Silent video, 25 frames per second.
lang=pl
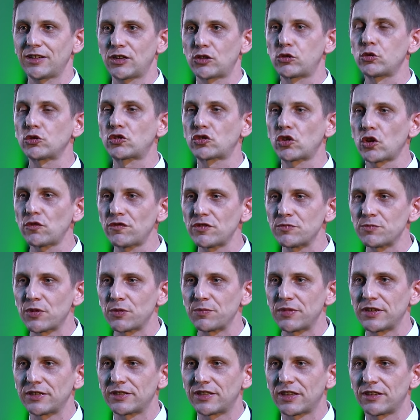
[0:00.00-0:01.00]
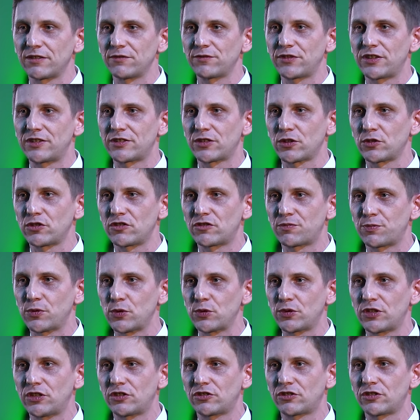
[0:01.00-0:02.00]
kluczowym momentem w historii
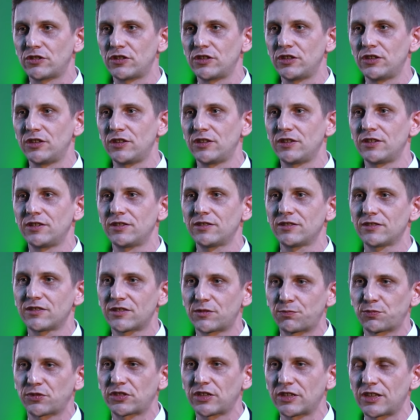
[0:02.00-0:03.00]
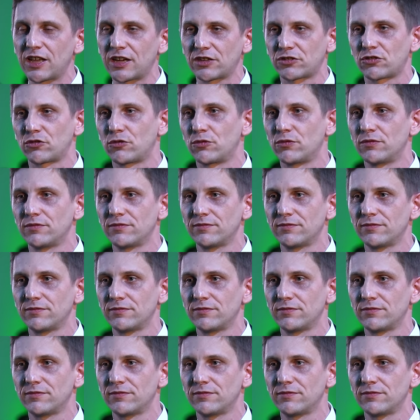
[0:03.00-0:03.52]
spółki, czyli sprzedażą.